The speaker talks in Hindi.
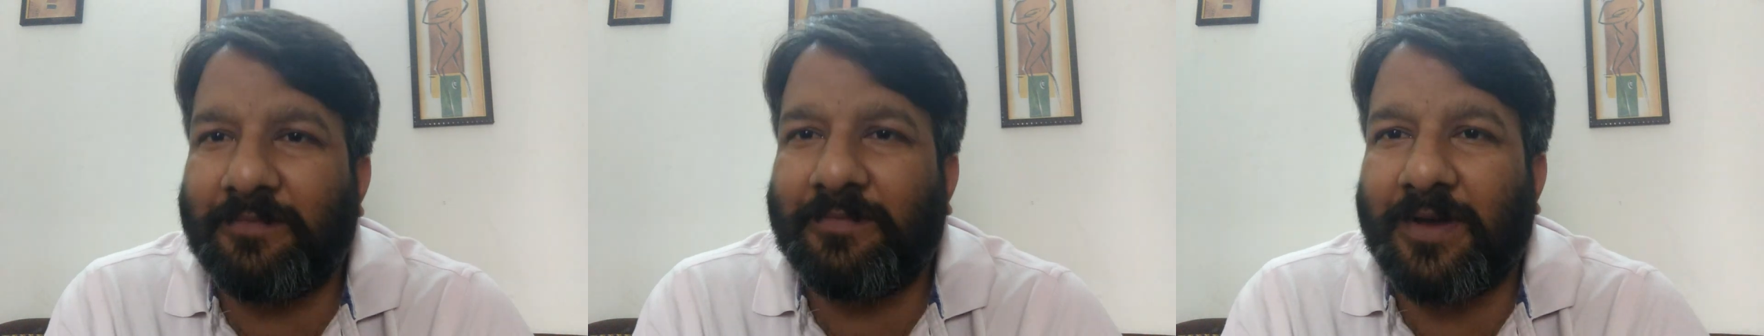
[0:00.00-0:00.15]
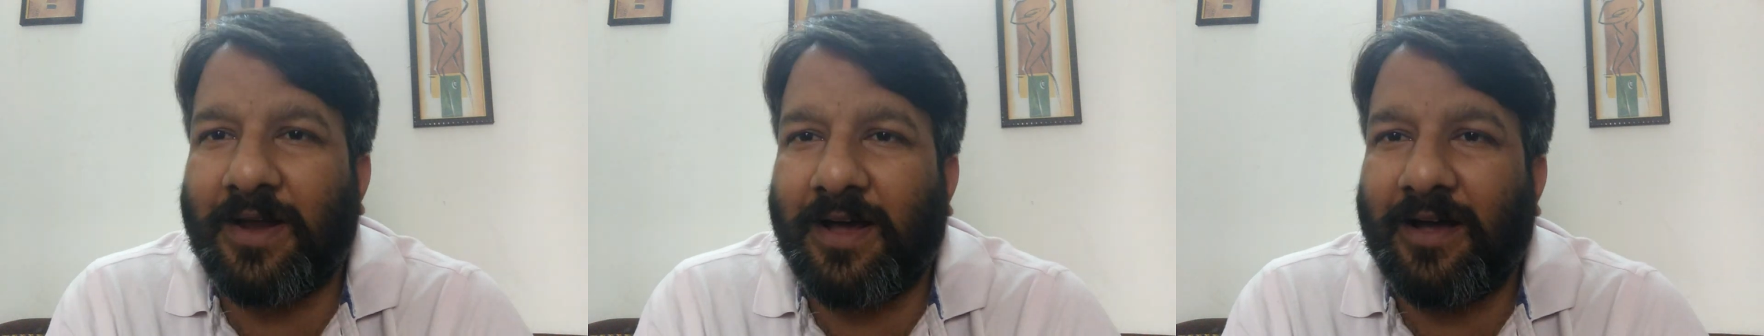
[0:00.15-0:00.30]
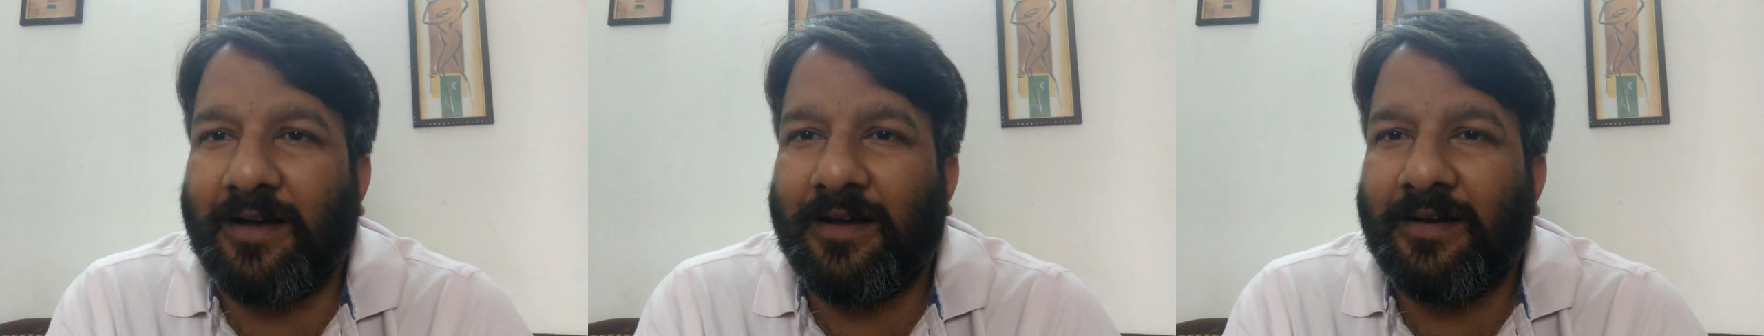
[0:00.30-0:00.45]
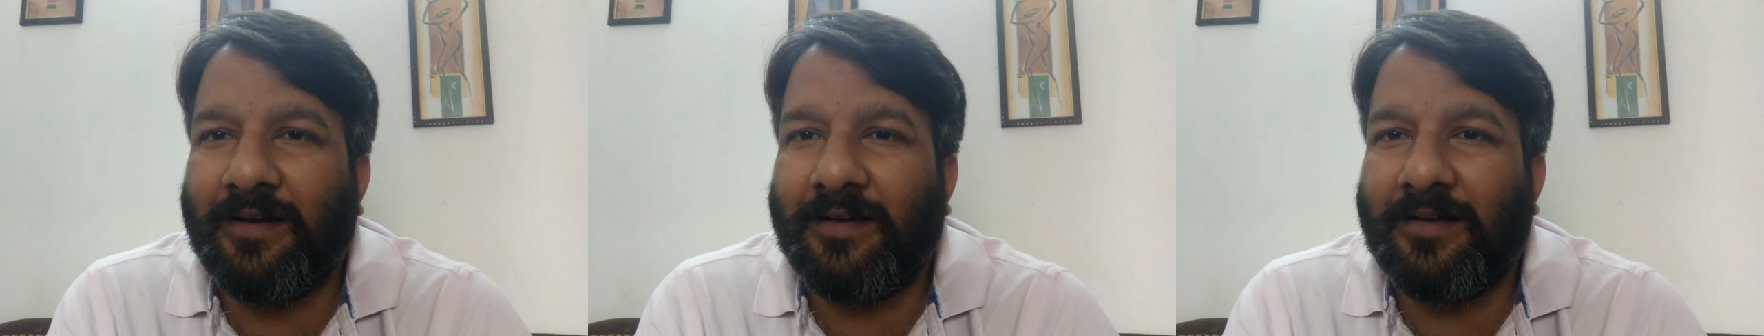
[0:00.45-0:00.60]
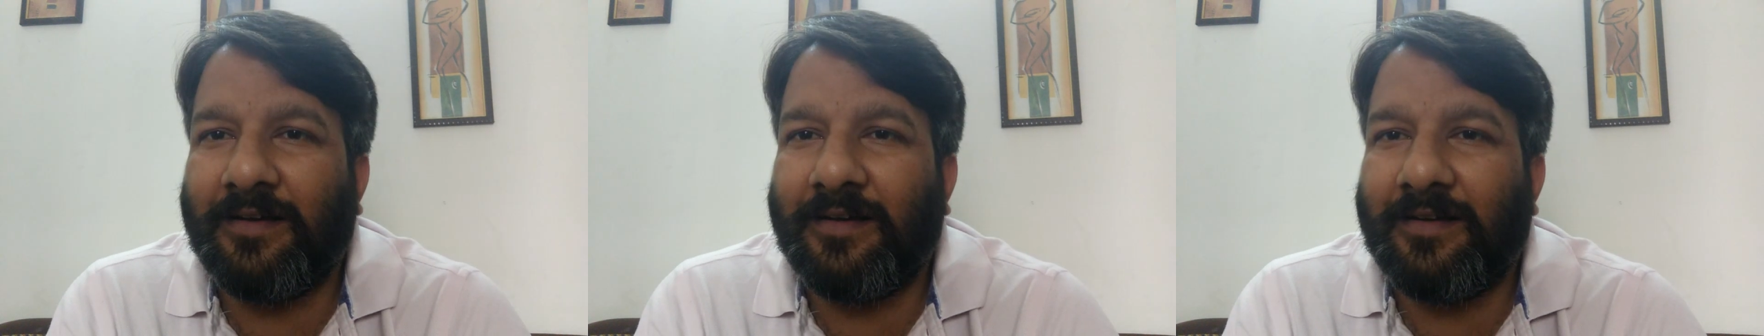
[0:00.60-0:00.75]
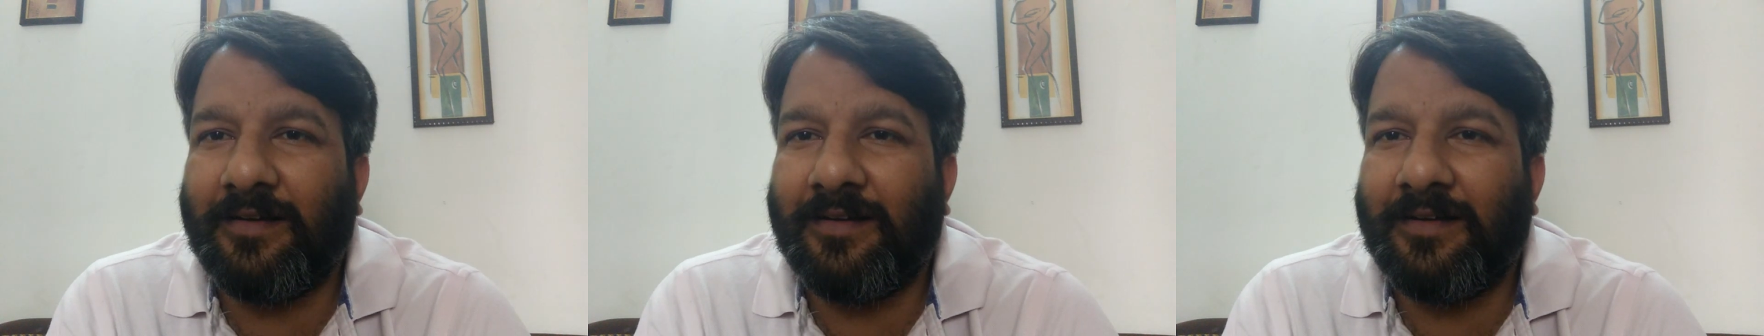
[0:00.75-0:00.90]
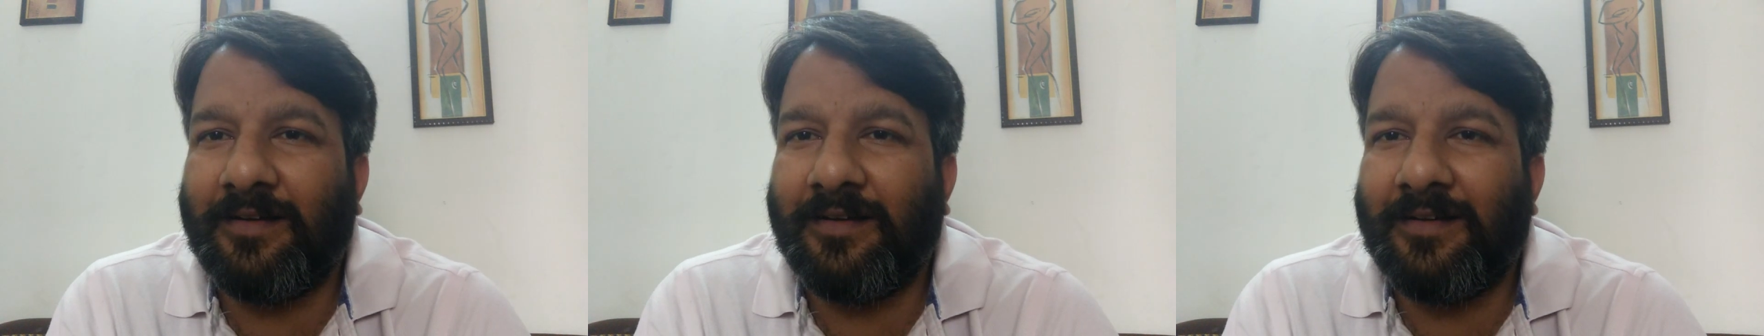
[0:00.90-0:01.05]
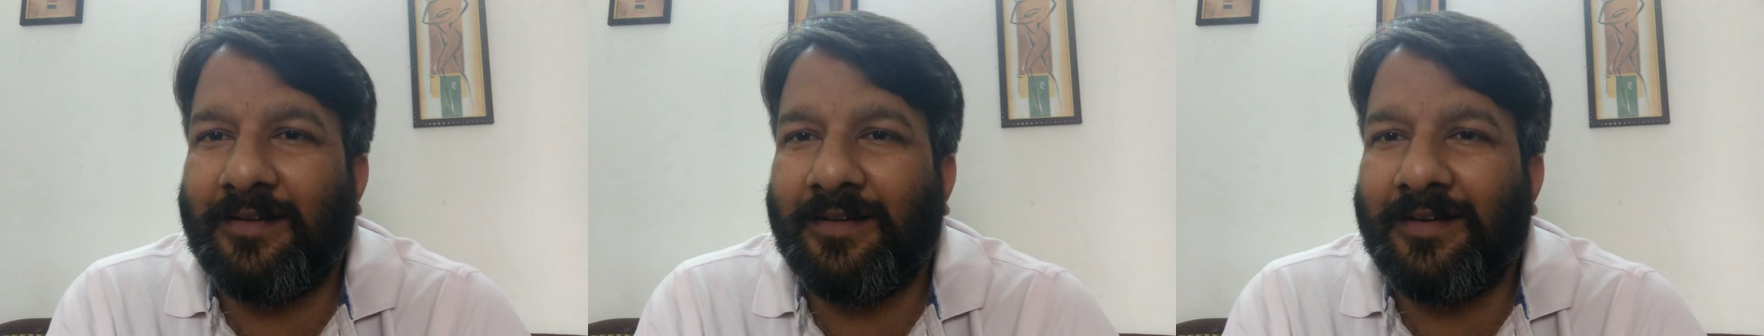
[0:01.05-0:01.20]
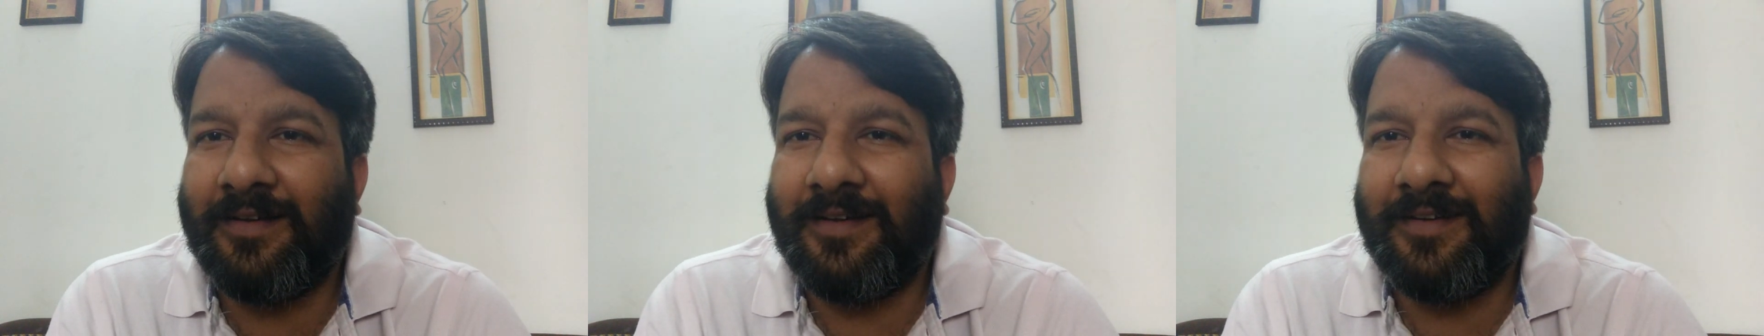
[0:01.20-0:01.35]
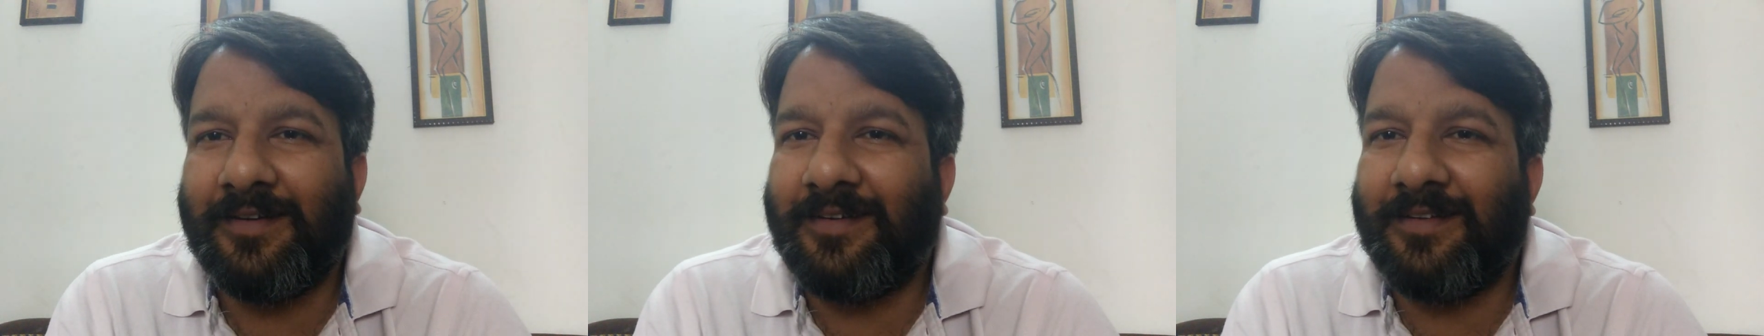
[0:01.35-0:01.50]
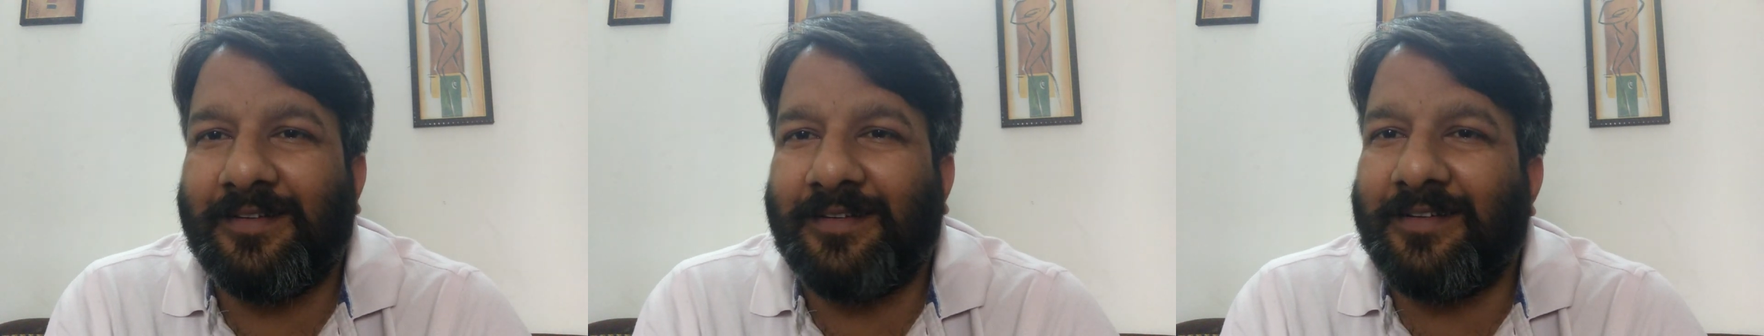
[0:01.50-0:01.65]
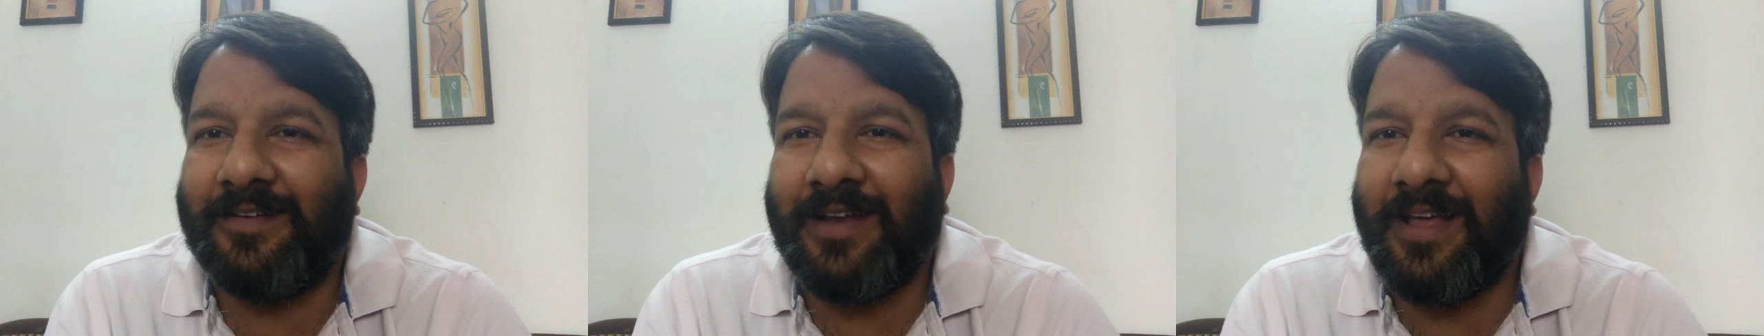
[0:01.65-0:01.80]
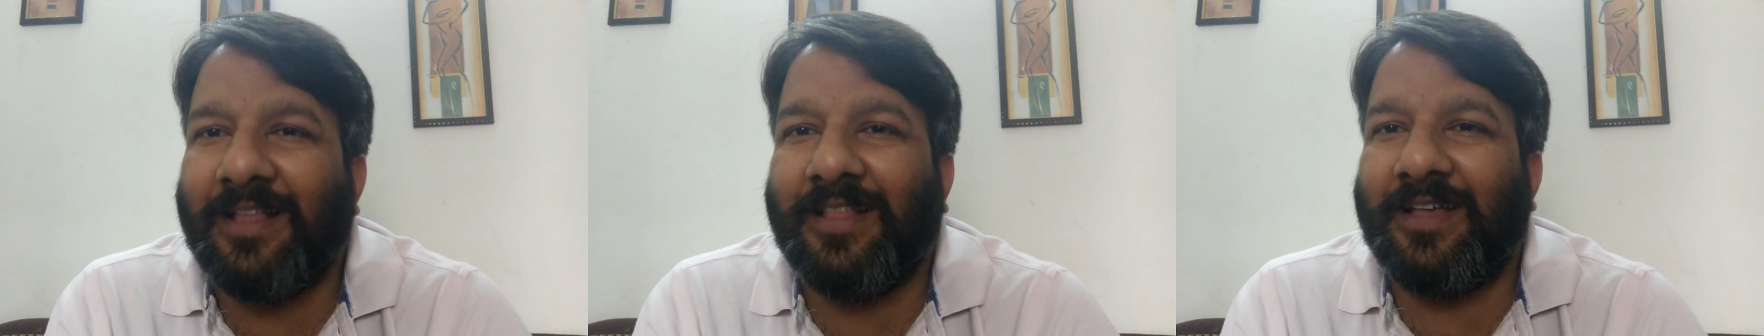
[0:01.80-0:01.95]
अपना
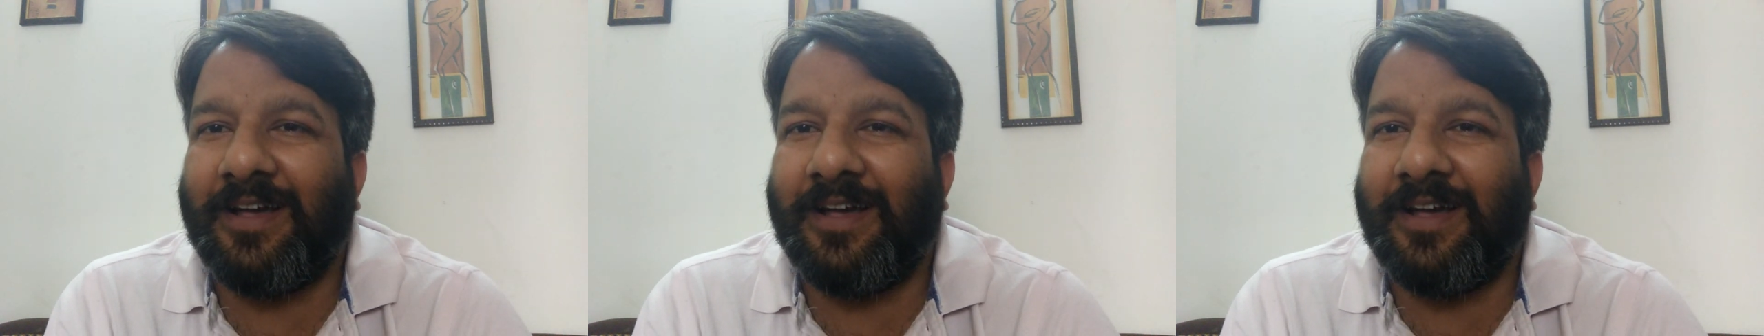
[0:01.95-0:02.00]
नहीं